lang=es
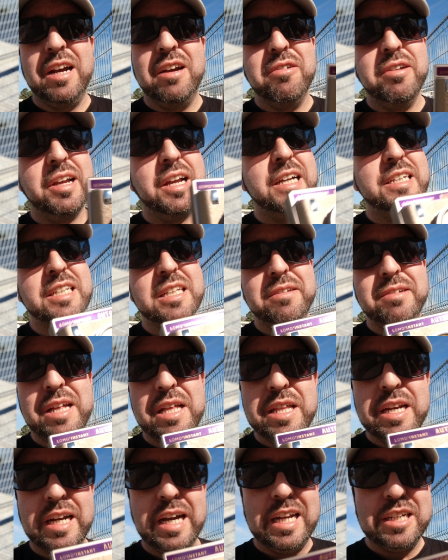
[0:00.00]
analógica se debe
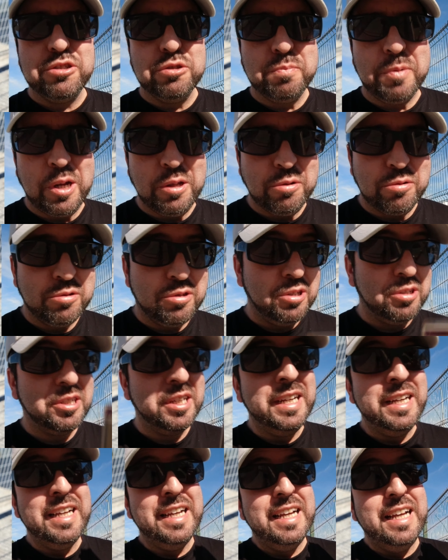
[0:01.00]
de acercar a sus
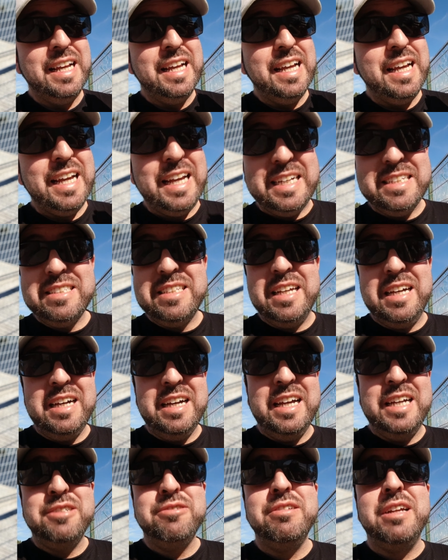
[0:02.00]
productos.
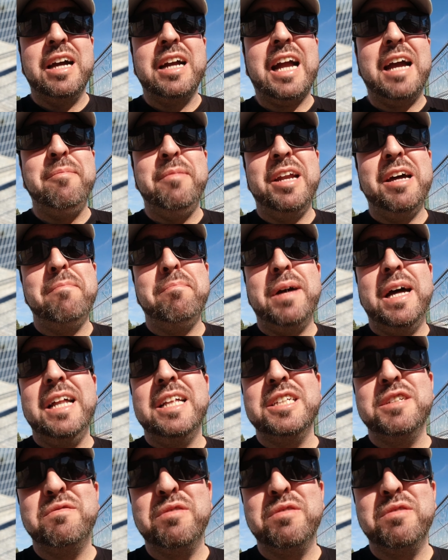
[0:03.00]
Esta es una cámara para